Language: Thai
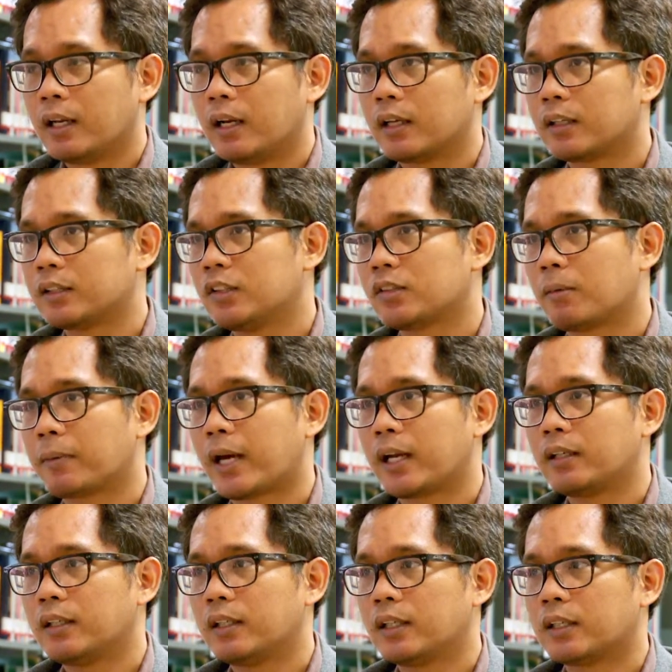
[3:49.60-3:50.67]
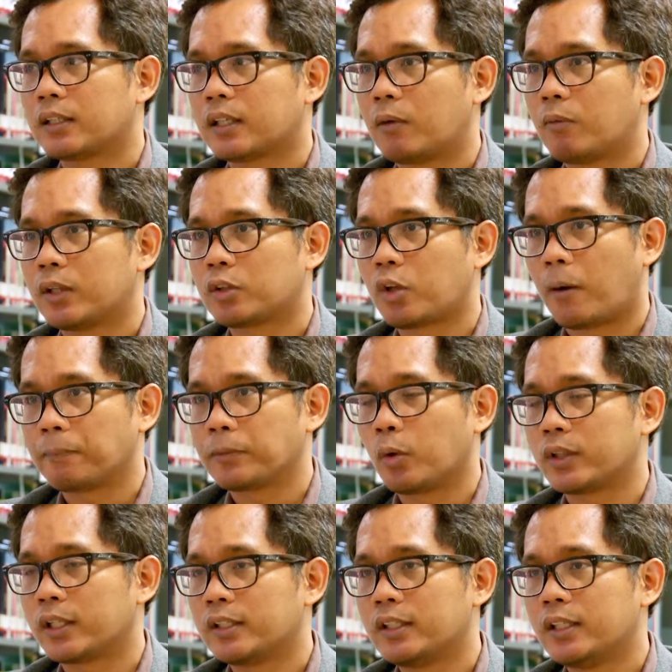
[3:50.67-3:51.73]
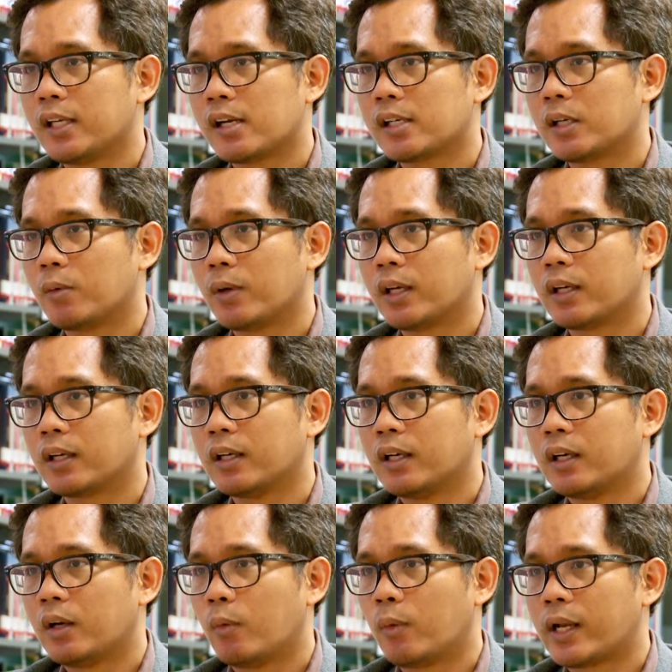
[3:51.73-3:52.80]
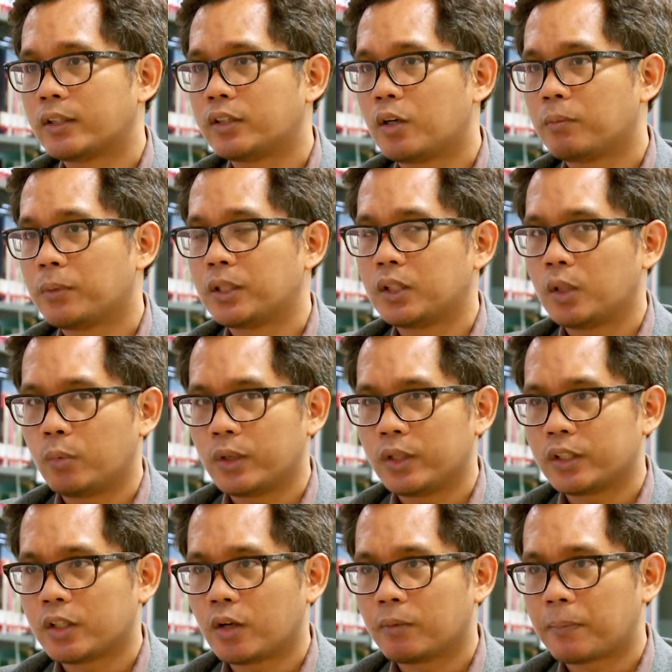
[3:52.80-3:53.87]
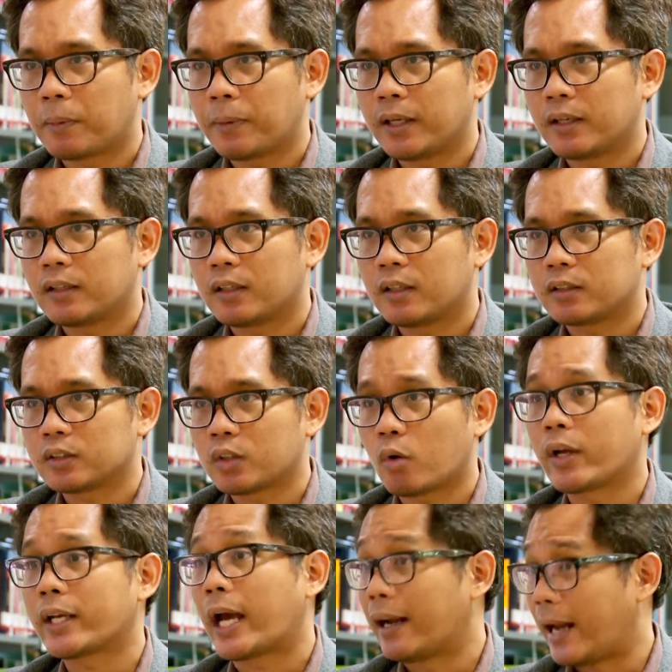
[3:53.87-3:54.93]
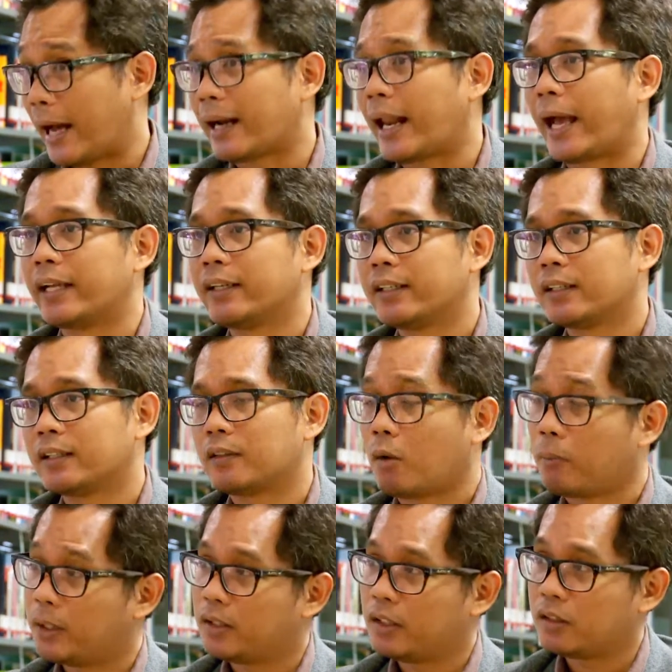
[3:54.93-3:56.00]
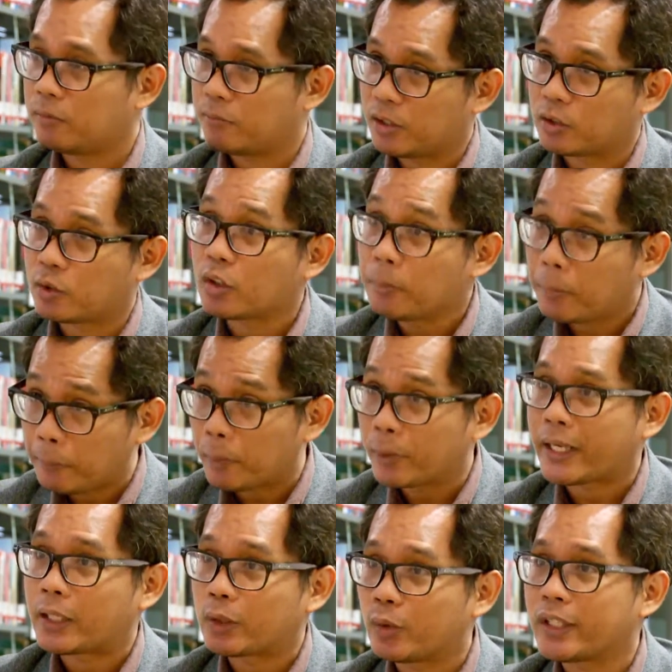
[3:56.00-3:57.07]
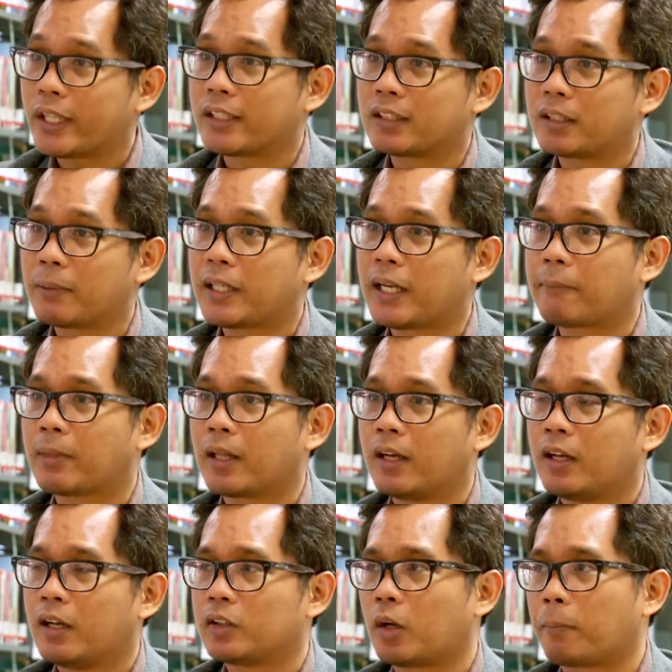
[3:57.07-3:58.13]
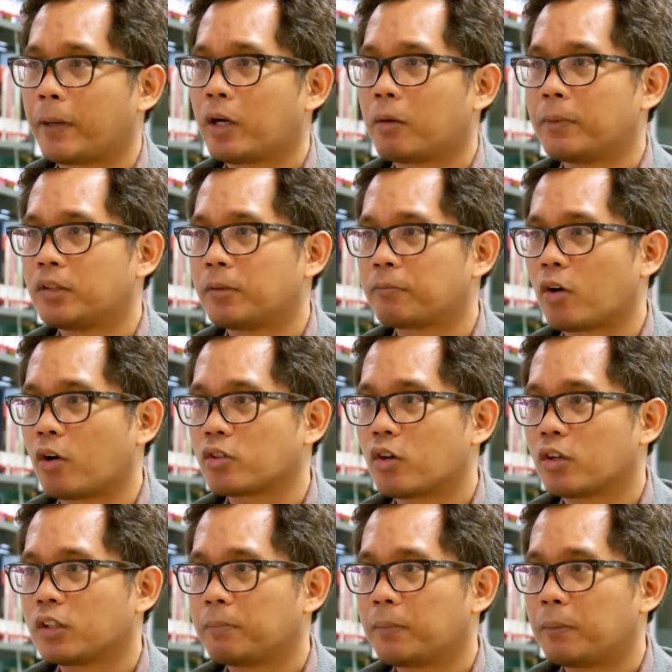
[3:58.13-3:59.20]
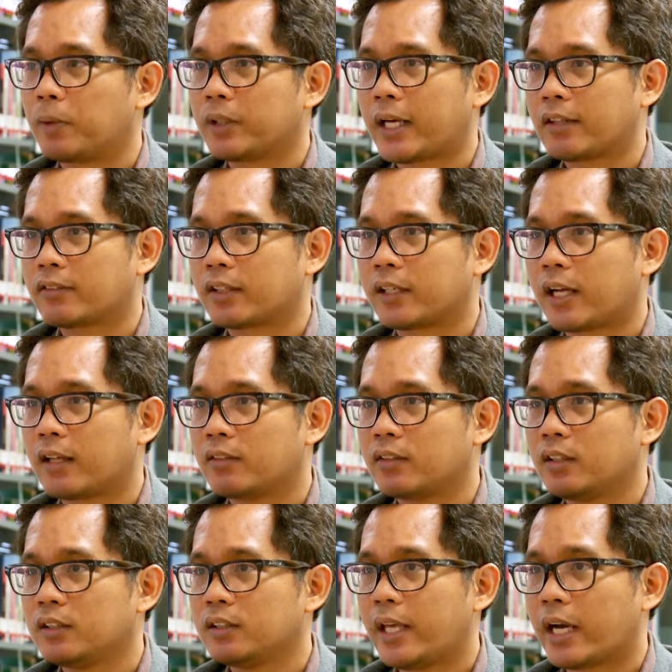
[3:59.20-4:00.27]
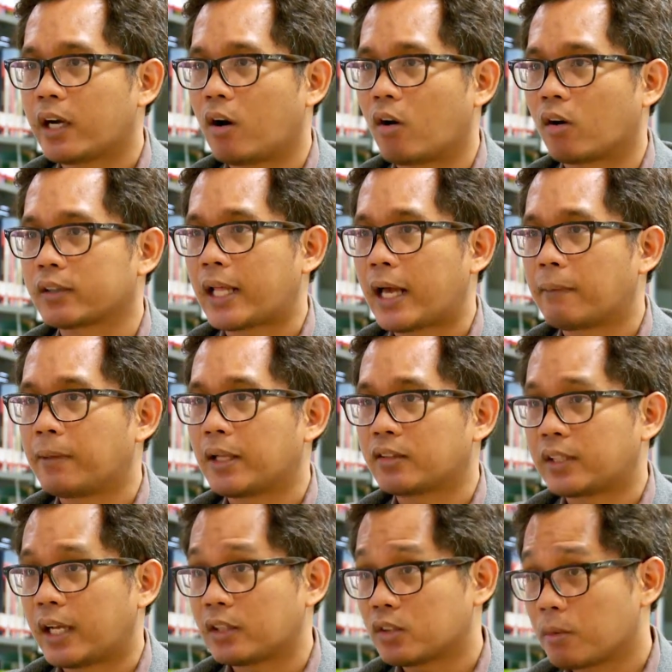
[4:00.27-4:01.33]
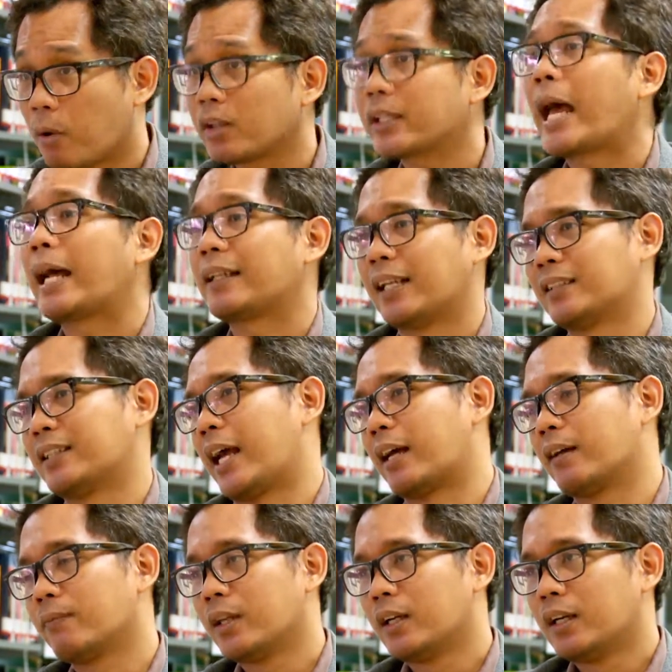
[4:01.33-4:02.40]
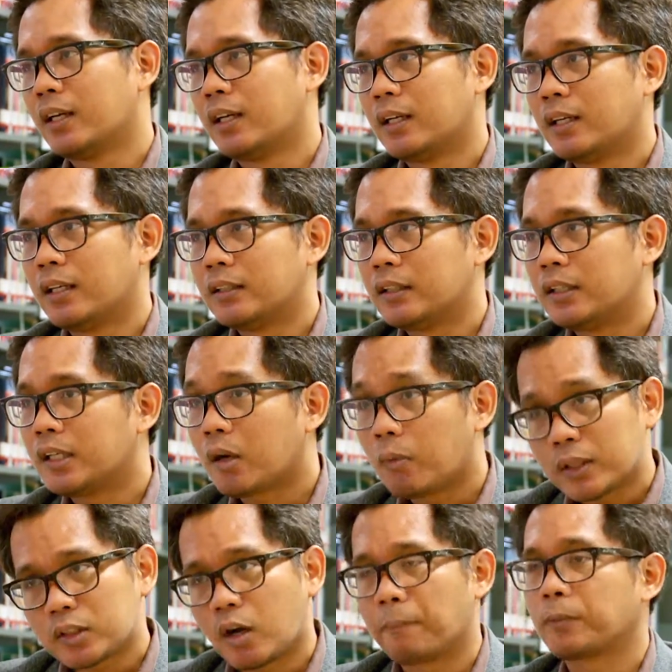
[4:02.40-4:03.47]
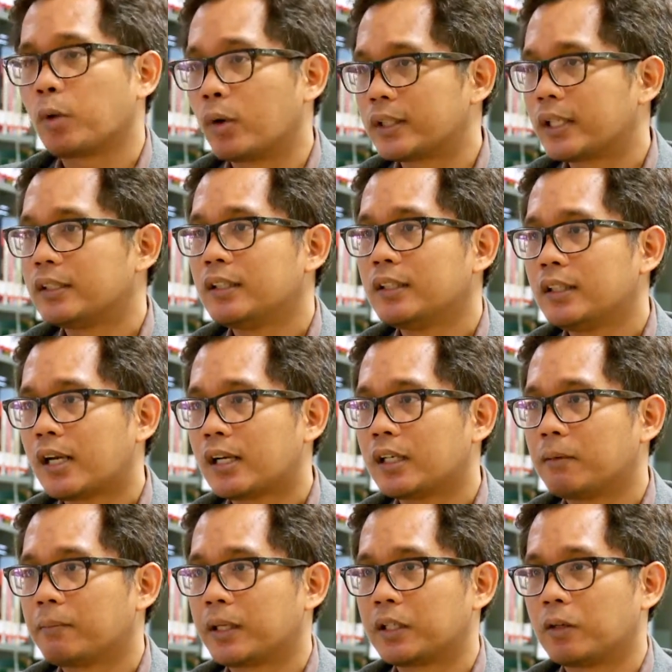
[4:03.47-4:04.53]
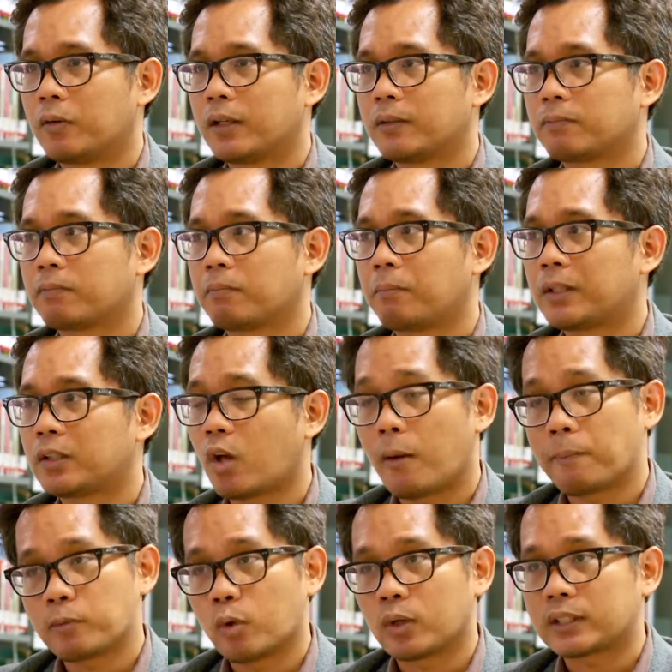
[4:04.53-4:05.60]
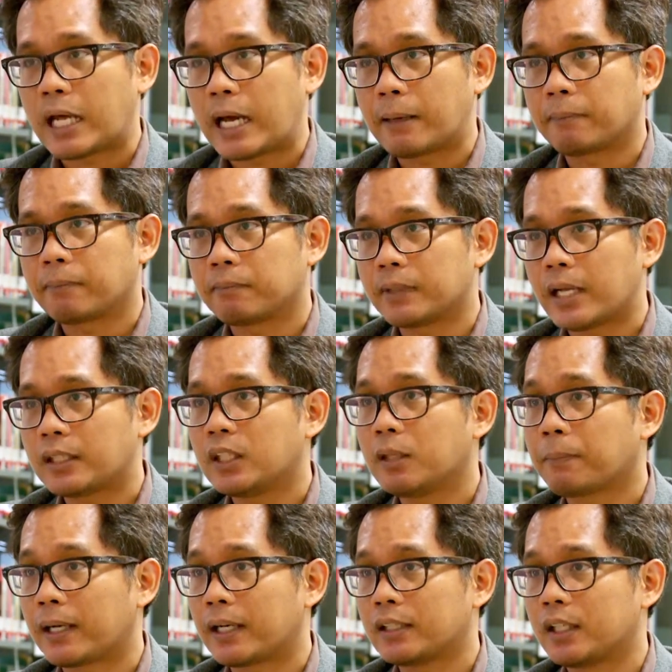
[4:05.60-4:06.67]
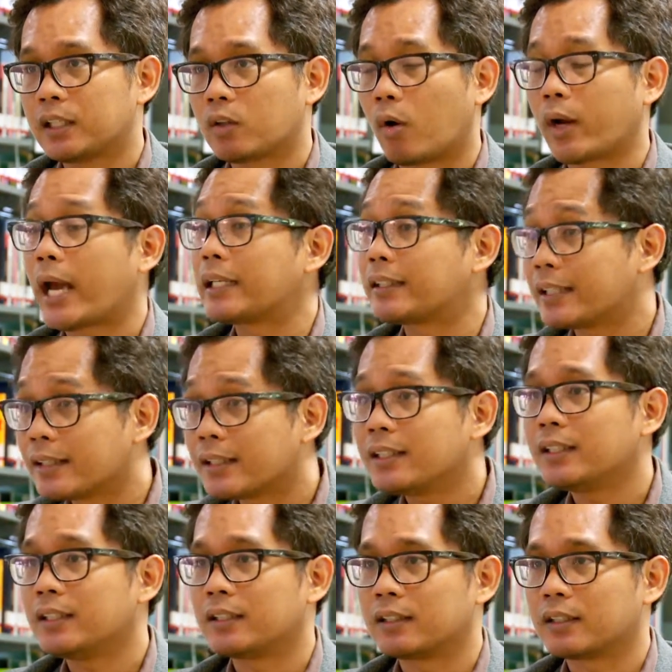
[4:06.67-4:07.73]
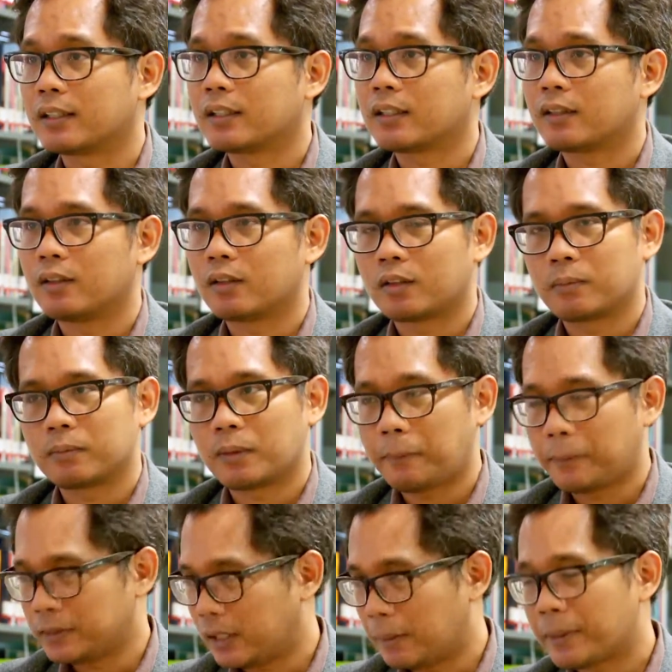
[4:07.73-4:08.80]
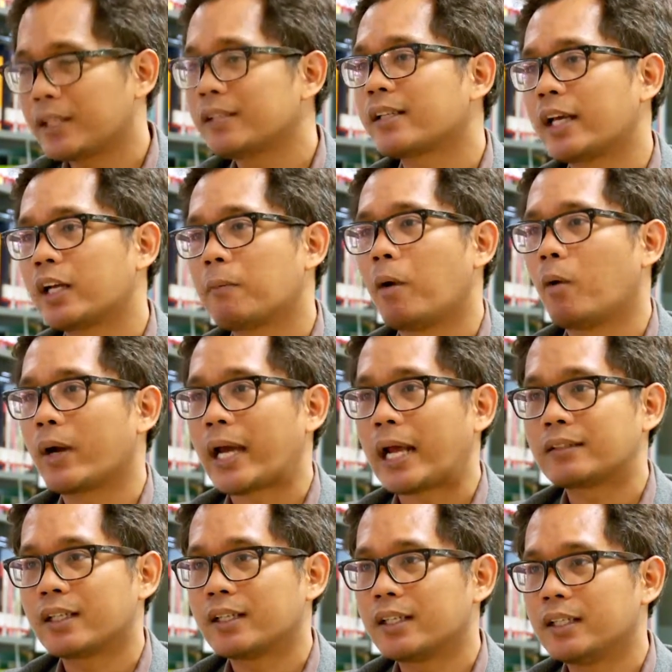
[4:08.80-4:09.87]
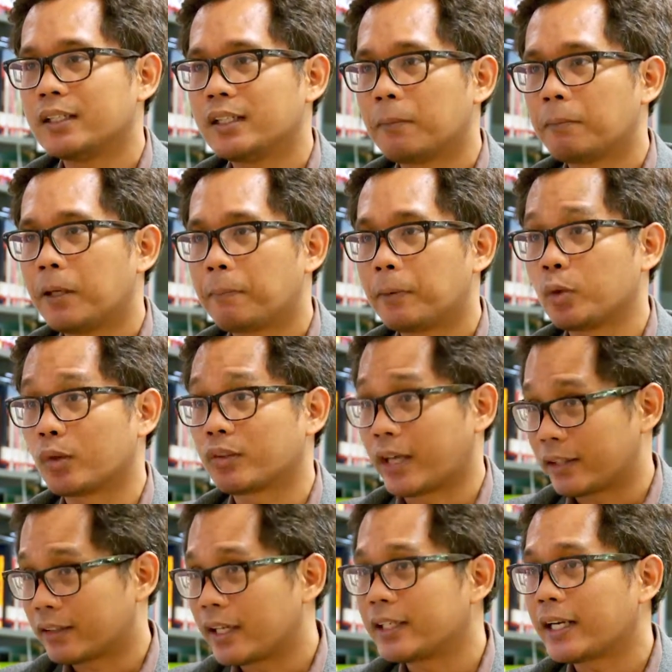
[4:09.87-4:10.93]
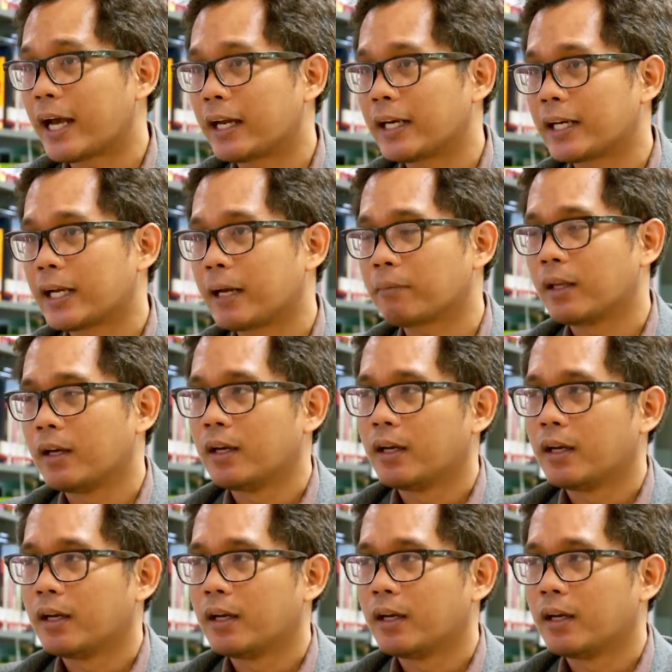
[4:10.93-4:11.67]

แล้วก็ที่สำคัญเนี่ยคำว่าตอบโจทย์ในที่นี้ก็คือว่าเวลาที่เรามีทีวีดิจิตอลประเภทช่องรายการหลากหลายเนี่ยเรามี 24 ช่องที่เป็นบริการธุรกิจใช่ไหมครับต่อไปเรามี 12 ช่องที่เป็นบริการสาธารณะซึ่งแยกออกตามลักษณะเฉพาะทางต่างๆ ทีนี้คำว่าตอบโจทย์ในที่นี้ก็คือหมายถึงว่ามันตอบโจทย์ตามหน้าที่พันธกิจของการใช้คลื่นนะ ในประเทศไทยก็บอกว่าการใช้คลื่นเนี่ยเพื่อประโยชน์สาธารณะนะครับ